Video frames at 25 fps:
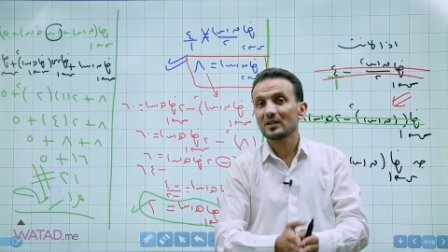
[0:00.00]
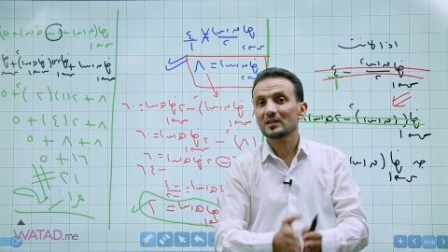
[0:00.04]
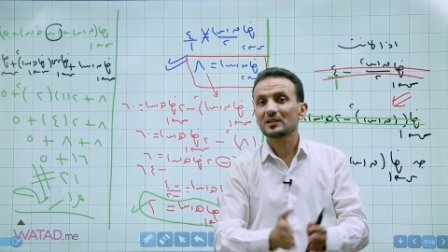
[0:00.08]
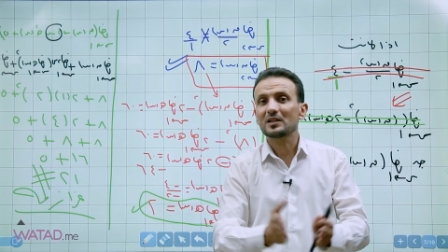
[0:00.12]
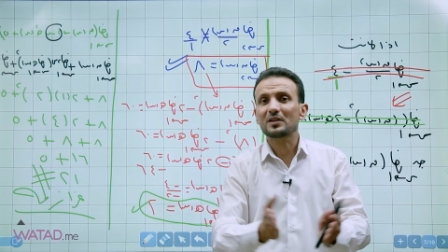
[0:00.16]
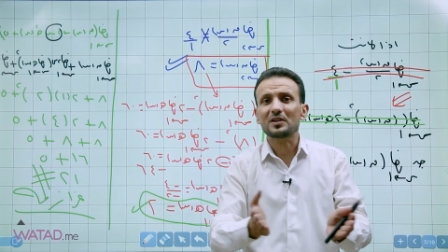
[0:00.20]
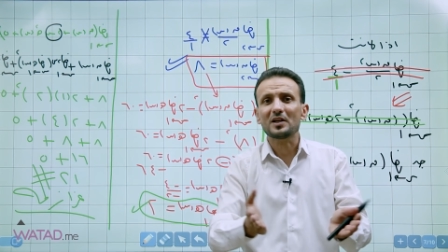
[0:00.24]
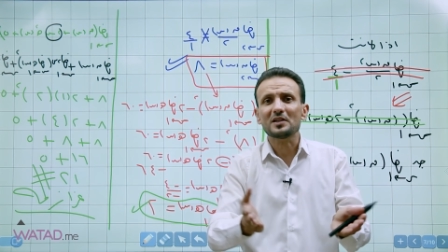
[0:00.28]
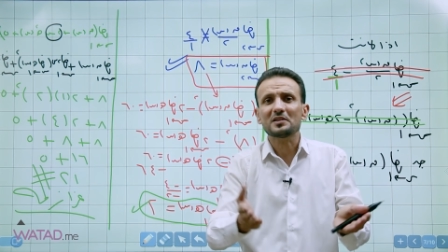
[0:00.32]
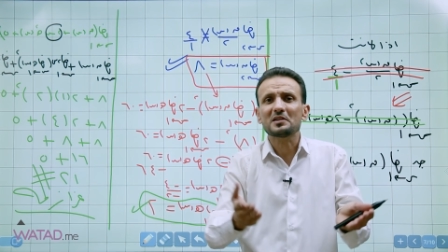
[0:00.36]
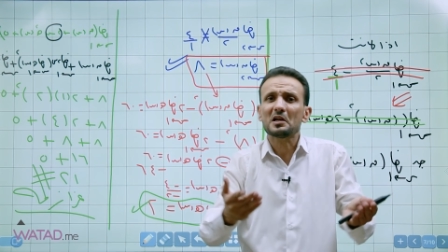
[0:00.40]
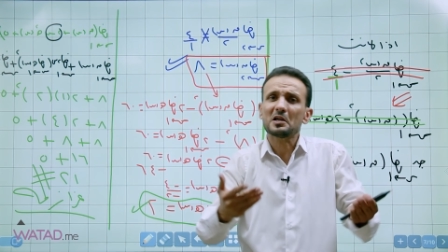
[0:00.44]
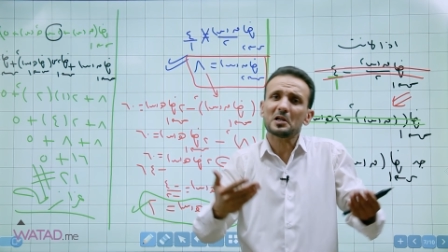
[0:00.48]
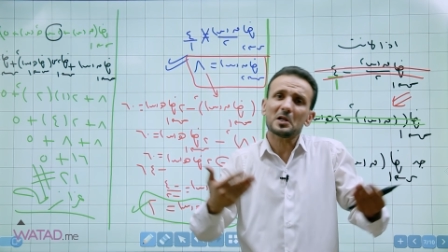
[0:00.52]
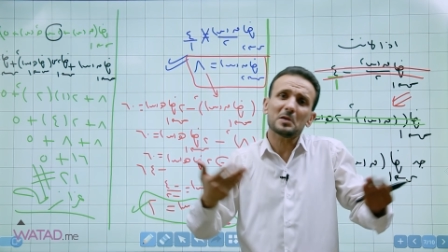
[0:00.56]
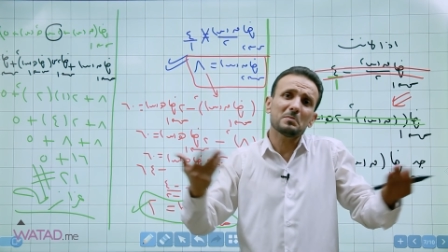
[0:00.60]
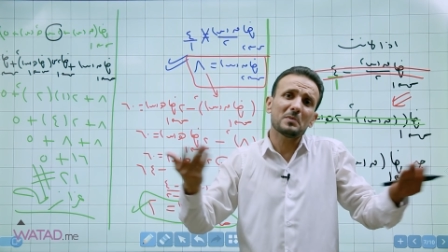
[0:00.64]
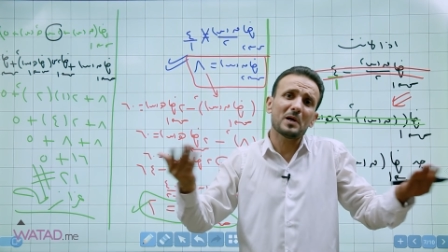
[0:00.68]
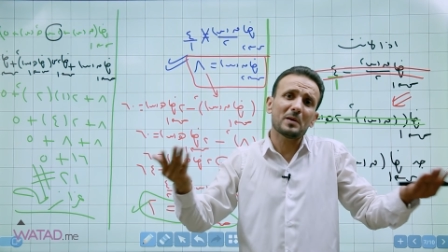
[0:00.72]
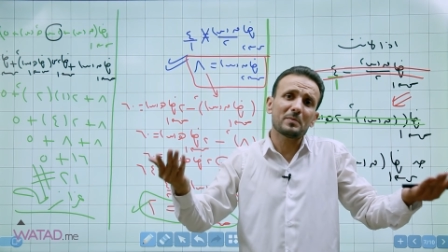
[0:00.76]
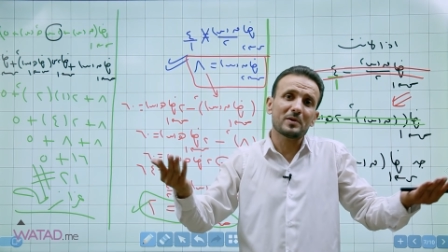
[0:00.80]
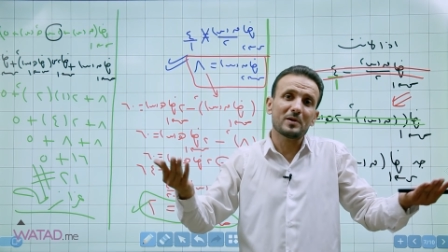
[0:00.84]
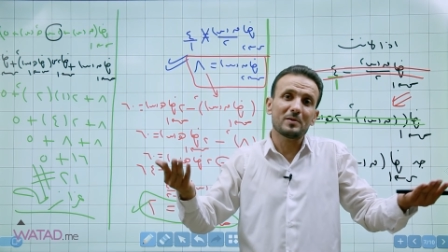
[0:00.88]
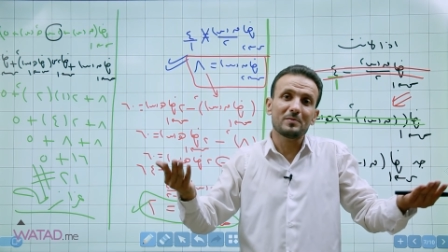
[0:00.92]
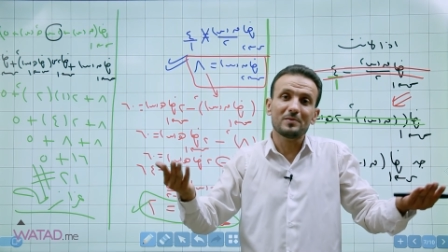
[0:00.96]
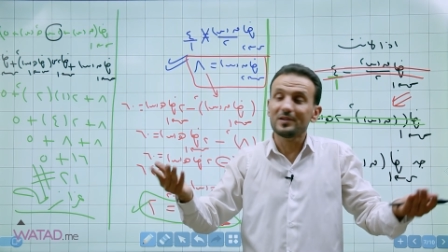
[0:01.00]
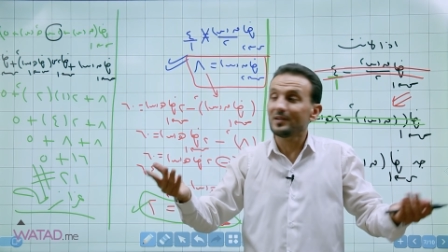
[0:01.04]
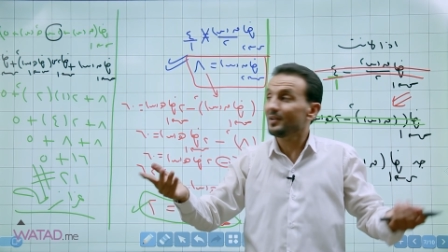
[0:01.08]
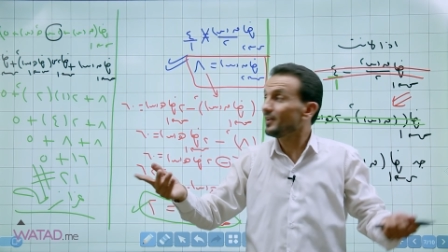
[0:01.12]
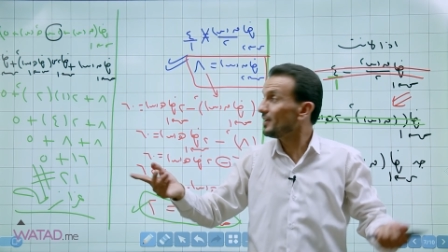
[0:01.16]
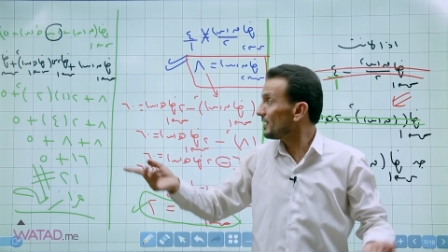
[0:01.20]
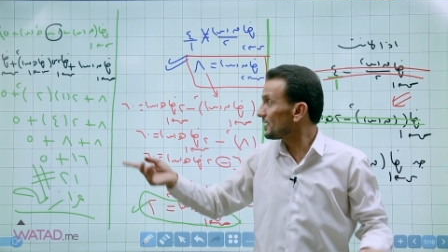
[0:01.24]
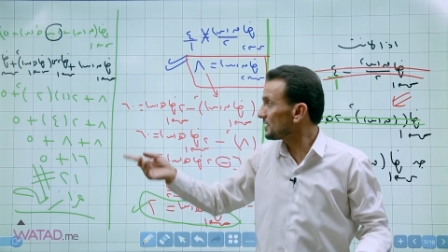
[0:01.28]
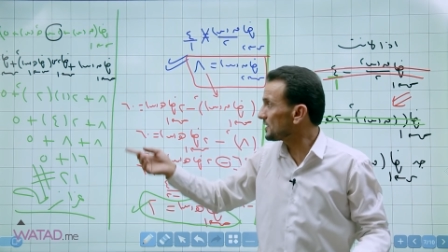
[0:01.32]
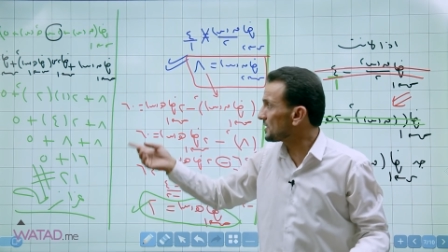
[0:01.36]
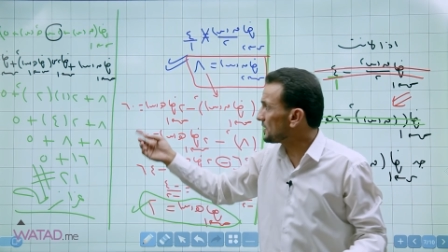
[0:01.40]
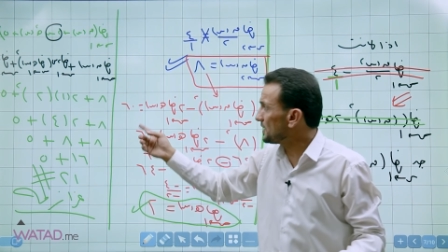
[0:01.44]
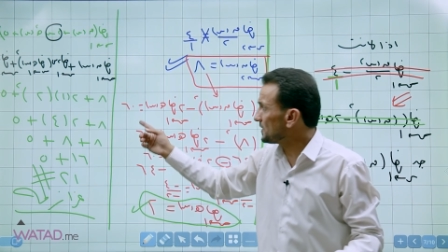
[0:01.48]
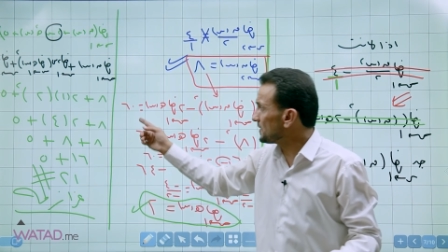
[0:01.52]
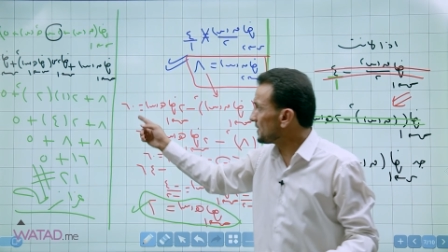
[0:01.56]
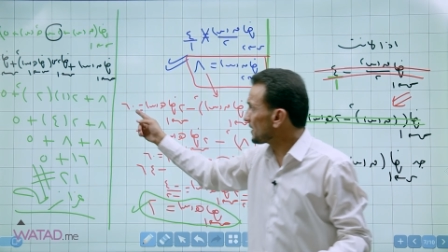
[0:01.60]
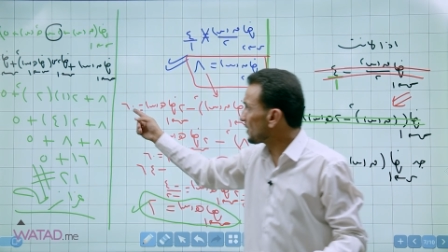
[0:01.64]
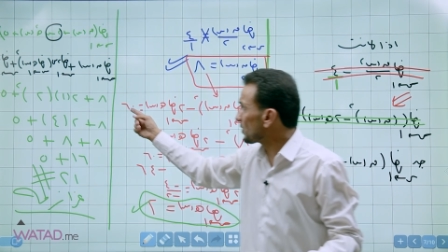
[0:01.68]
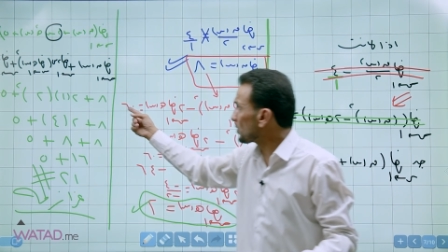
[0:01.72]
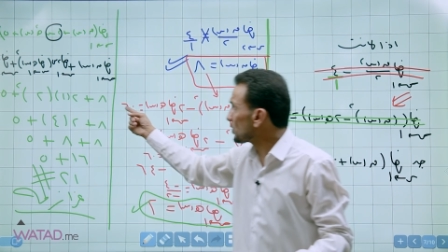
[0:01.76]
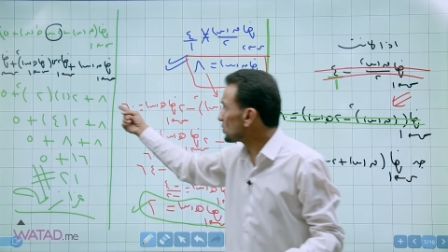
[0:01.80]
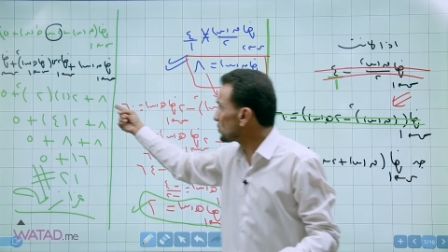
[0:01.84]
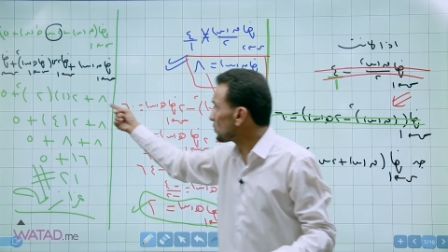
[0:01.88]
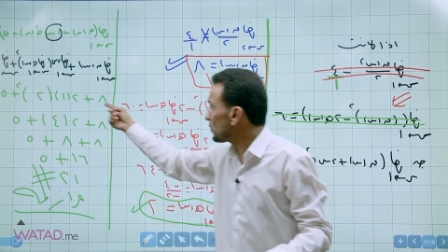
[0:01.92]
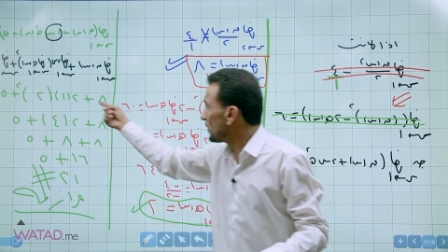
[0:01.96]
قطع دائرة ما بيهمني قطع
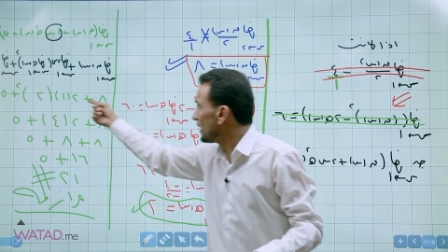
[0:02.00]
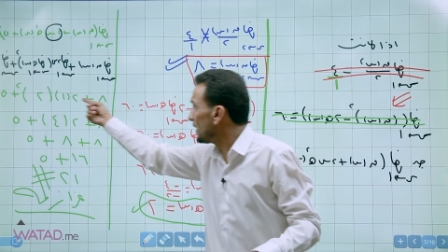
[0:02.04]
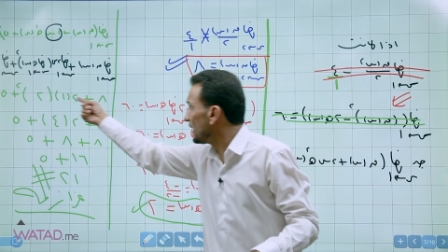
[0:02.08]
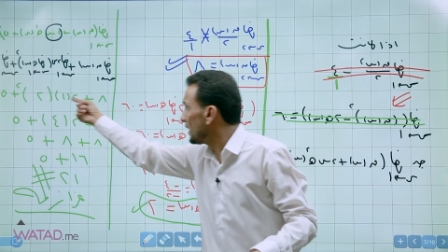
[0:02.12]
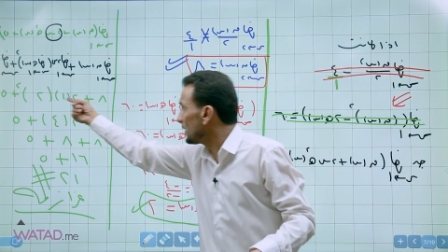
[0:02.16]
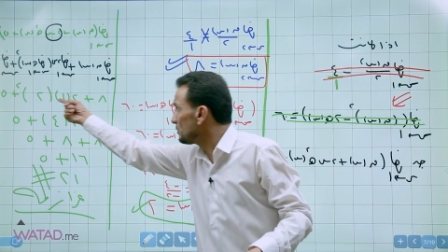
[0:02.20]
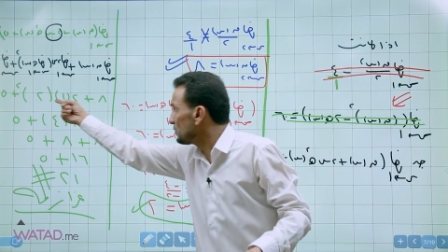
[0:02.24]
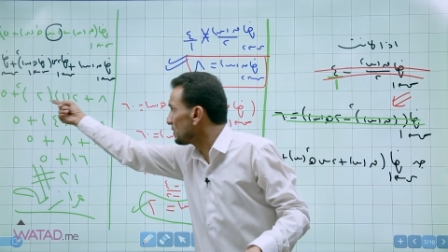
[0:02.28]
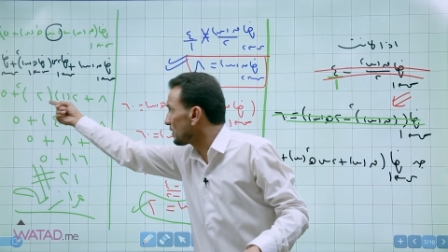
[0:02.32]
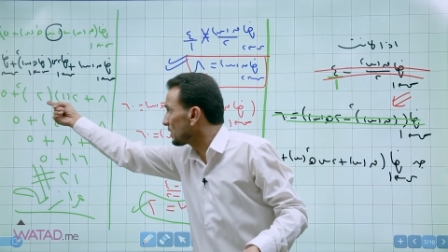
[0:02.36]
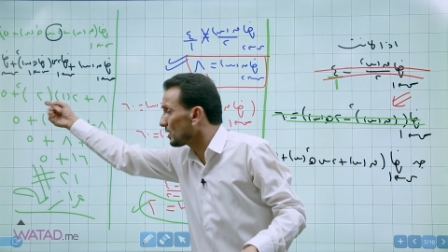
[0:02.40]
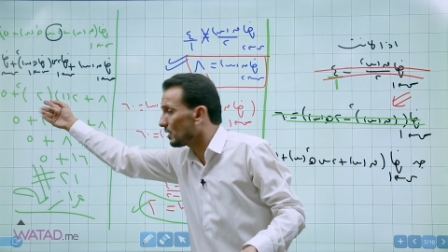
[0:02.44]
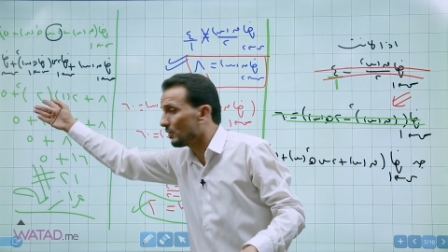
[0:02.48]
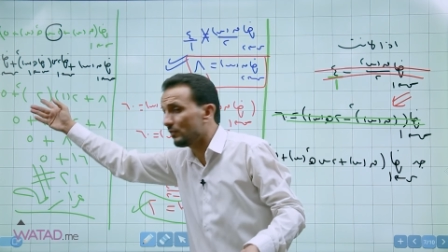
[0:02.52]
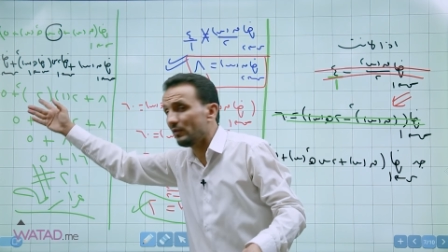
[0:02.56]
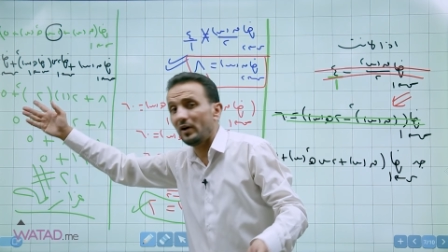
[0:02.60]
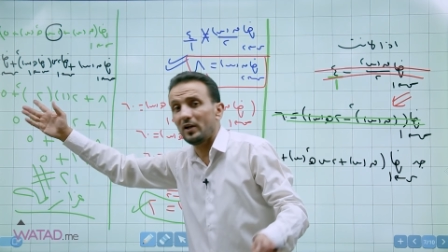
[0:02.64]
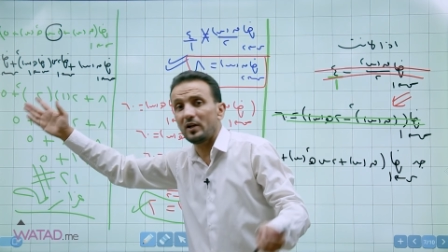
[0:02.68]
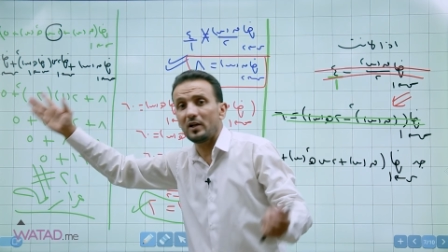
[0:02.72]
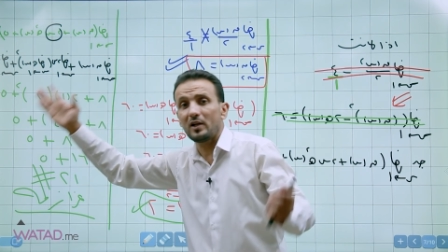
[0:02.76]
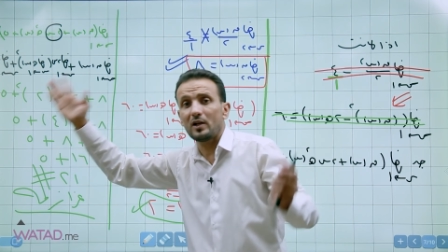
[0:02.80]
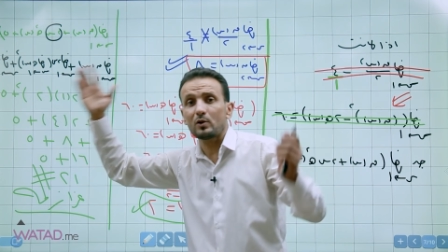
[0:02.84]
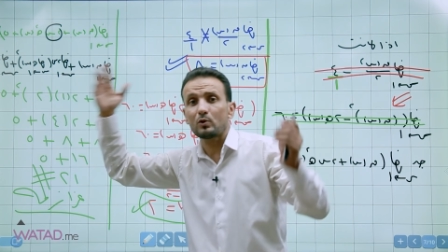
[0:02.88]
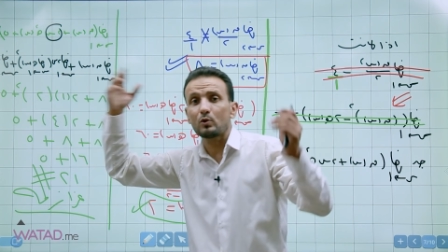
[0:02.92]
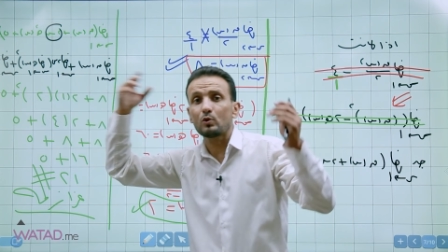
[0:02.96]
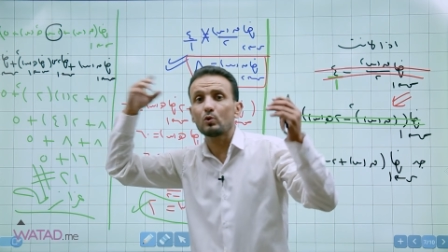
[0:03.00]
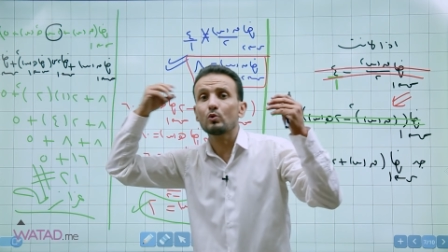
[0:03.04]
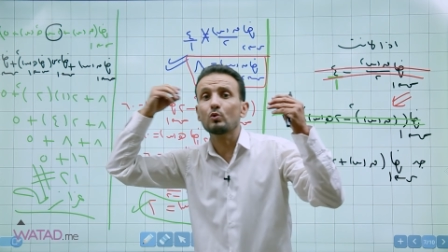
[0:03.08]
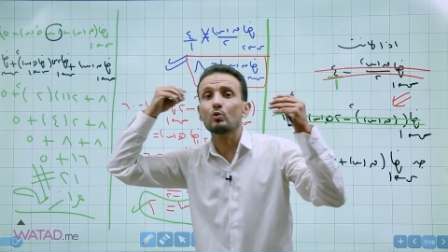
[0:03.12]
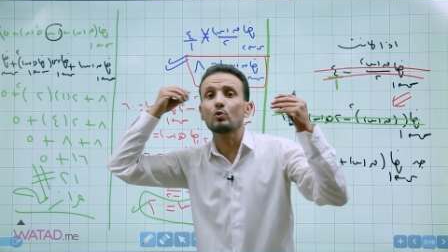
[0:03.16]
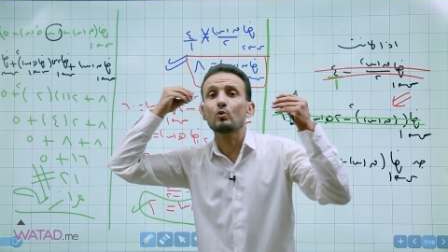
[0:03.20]
دائرة الخطوة هاي ويخلف عليك